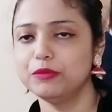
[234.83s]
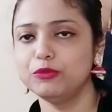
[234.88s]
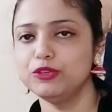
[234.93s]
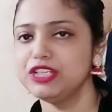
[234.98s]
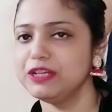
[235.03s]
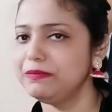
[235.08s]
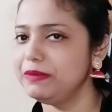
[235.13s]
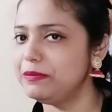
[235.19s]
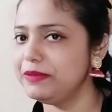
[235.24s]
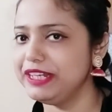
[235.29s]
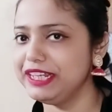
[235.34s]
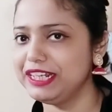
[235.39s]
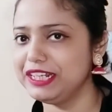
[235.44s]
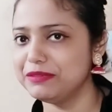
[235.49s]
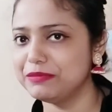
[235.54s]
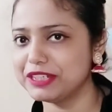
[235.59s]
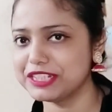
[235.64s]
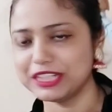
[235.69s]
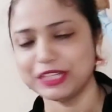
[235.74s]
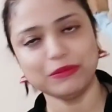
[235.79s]
मुझे अपने बेटे के
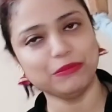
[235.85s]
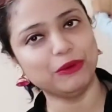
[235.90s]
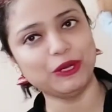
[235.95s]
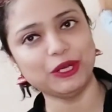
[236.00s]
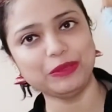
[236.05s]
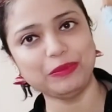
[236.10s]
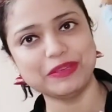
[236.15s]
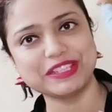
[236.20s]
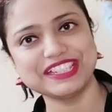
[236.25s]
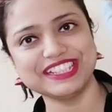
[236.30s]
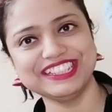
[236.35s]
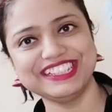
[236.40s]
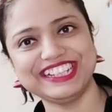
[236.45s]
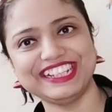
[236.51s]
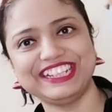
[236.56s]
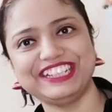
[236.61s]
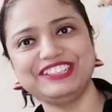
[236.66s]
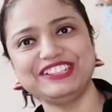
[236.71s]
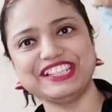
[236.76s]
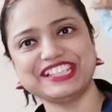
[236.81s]
लिए माशाल्लाह बहुत पसंद
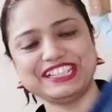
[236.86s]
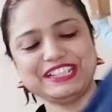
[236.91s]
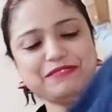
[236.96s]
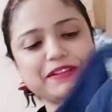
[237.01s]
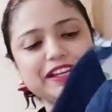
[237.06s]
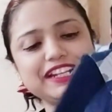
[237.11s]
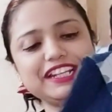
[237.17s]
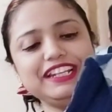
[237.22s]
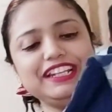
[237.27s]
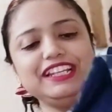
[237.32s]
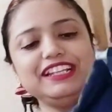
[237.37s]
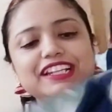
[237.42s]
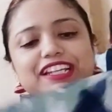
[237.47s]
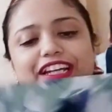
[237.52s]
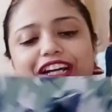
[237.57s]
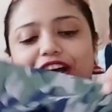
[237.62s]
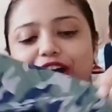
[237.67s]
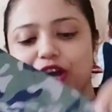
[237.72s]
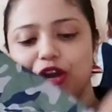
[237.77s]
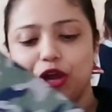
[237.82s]
आया तो इसलिए मैंने ले
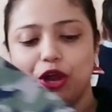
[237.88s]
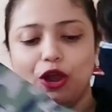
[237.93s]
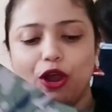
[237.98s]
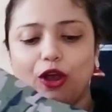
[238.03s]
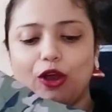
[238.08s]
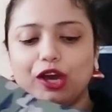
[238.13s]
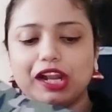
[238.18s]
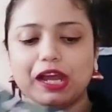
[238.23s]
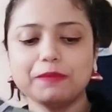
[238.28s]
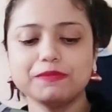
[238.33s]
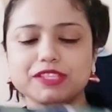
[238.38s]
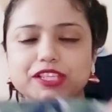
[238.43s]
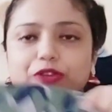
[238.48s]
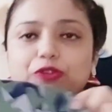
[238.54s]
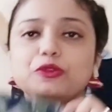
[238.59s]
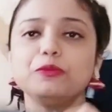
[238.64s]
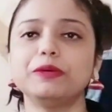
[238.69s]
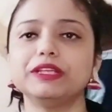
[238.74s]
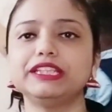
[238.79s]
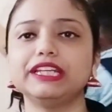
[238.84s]
लिया और आप
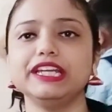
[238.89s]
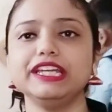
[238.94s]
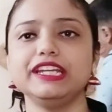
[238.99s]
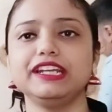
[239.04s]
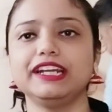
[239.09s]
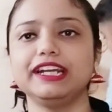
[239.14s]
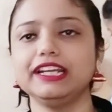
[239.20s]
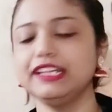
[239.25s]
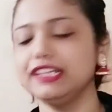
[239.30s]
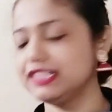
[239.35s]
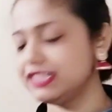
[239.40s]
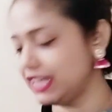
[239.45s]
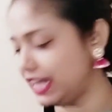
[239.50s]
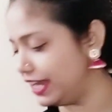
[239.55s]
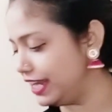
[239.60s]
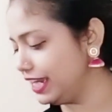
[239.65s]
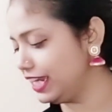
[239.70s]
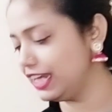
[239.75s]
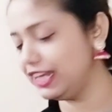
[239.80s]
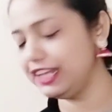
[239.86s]
जरूर बताइएगा कि सारे